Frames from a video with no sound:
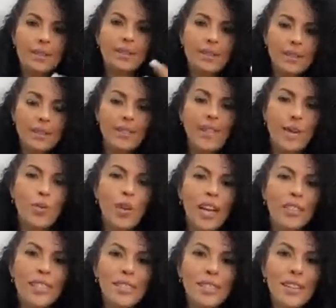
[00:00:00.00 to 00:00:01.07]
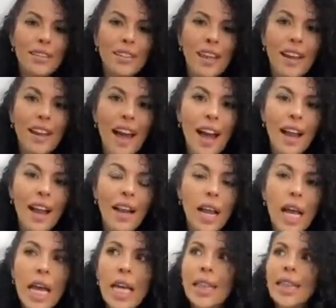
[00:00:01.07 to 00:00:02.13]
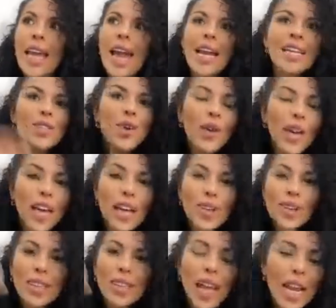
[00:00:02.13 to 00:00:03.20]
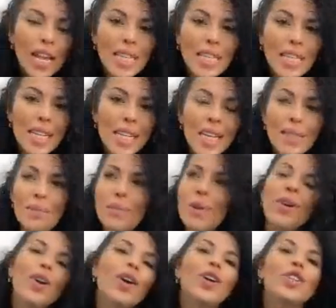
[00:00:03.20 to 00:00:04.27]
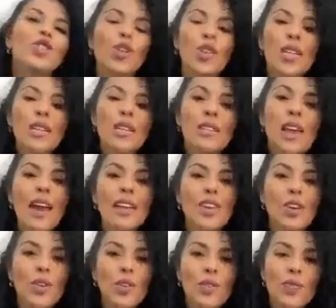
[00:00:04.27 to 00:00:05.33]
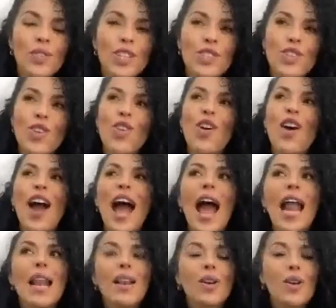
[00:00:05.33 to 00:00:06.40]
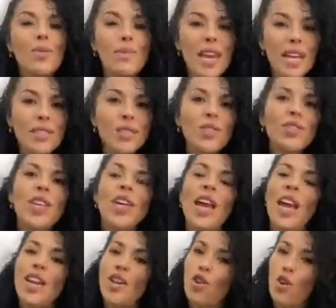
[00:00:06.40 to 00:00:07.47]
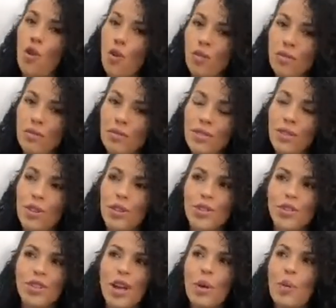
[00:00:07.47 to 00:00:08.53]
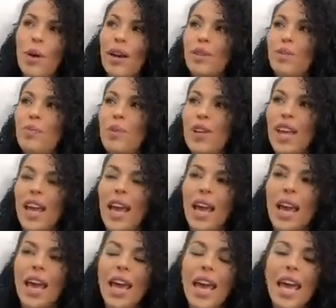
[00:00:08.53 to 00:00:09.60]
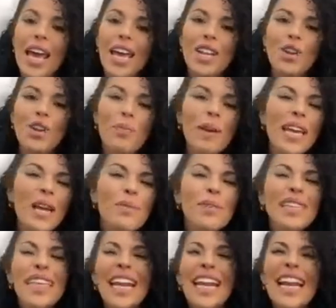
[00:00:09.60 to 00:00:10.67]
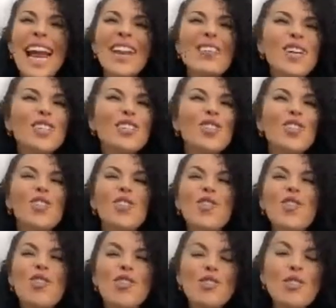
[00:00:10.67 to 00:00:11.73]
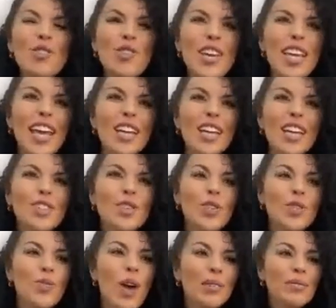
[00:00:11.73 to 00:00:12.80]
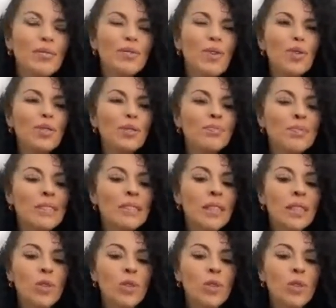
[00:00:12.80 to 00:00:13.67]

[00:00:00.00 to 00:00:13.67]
ser un artista integral. Tienes oído, tienes ritmo, yo te enseño. Entonces yo al comienzo sí dije, no, no estoy de acuerdo porque no me quiero meter en algo que yo no conozco y que yo no, no,